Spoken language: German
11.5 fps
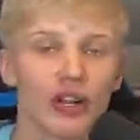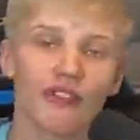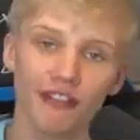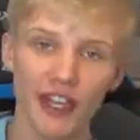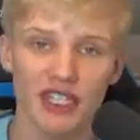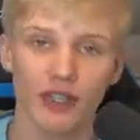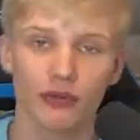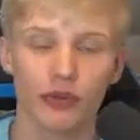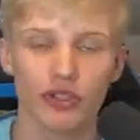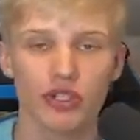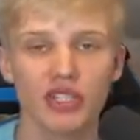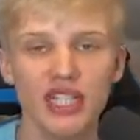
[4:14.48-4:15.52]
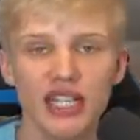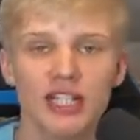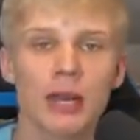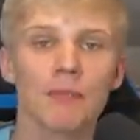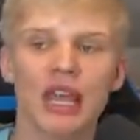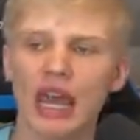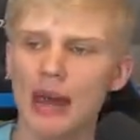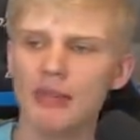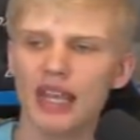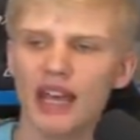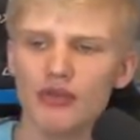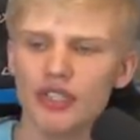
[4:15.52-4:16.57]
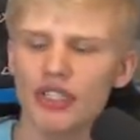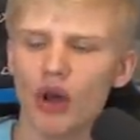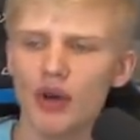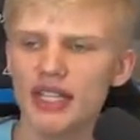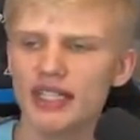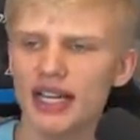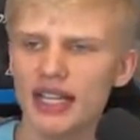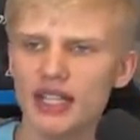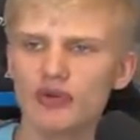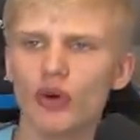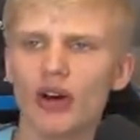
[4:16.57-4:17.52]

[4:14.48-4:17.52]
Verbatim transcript: oder Fernsehen funktioniert. Ähm, er wusste auch nicht ganz,